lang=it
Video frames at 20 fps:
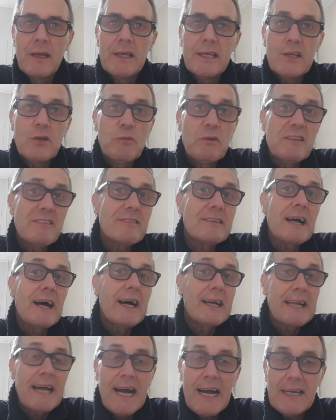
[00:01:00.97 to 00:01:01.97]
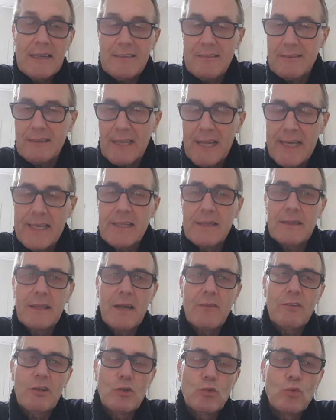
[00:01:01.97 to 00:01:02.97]
In questa analisi lei è
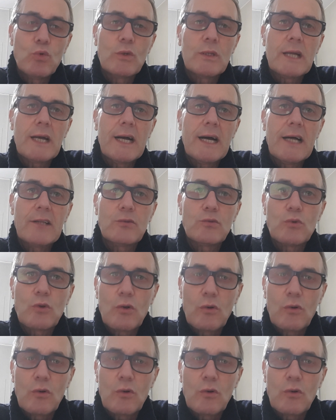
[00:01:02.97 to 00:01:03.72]
intervenuta ad un